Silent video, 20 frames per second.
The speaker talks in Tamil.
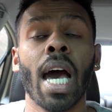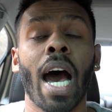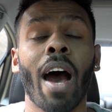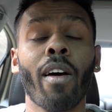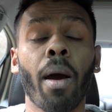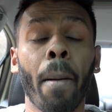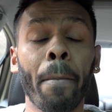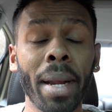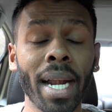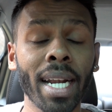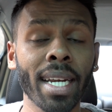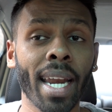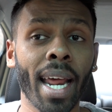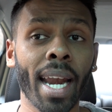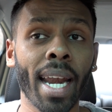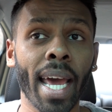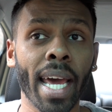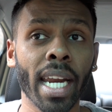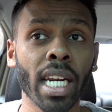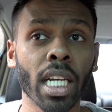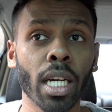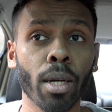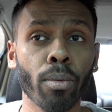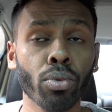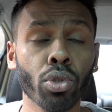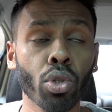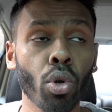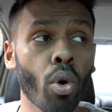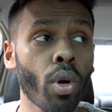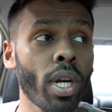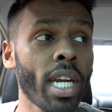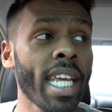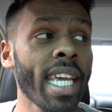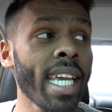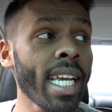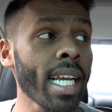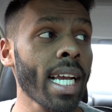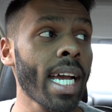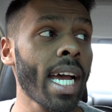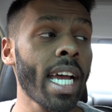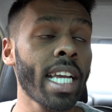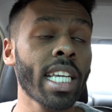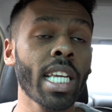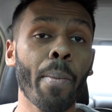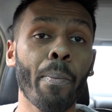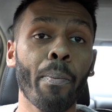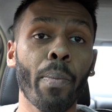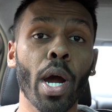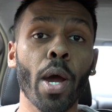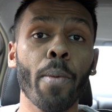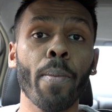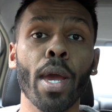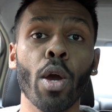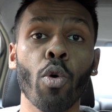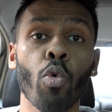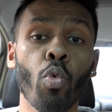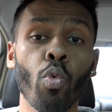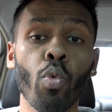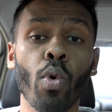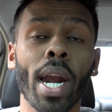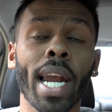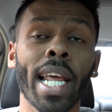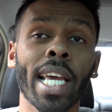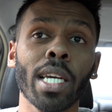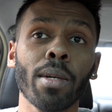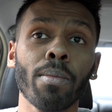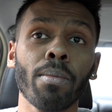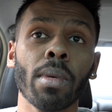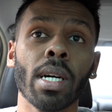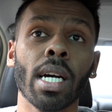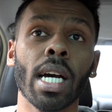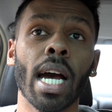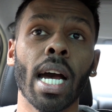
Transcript: அவங்க பில்ட் நல்லா இருக்கும் ஸோ நீங்கள் எப்போவுமே உங்களையும்